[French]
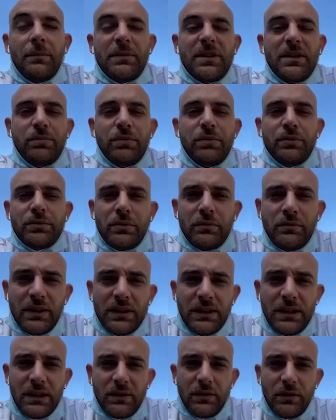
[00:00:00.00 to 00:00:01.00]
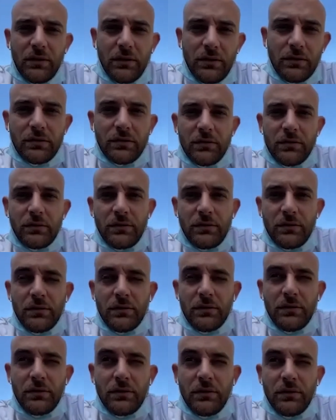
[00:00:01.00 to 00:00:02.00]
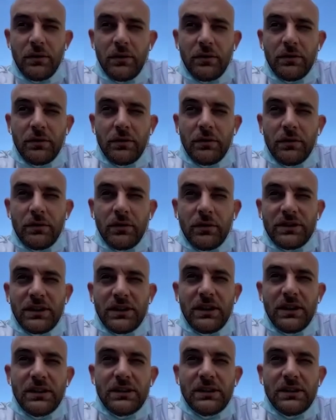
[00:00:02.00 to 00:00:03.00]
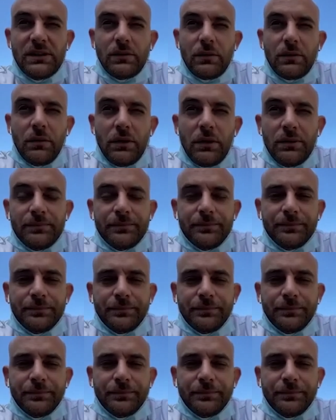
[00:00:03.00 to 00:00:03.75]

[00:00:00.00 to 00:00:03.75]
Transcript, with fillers: petit plus, on va dire, dans, cette décision. Quoi.